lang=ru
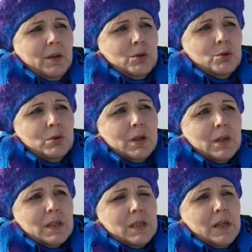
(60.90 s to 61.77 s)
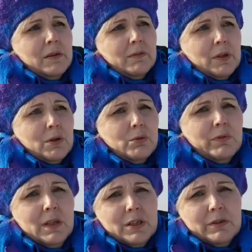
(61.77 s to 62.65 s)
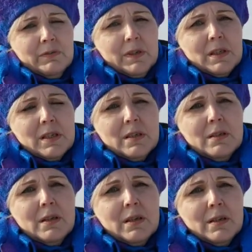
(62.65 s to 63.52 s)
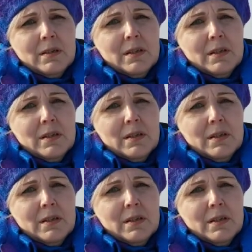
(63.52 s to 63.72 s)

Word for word: зона рассеивания увеличивается на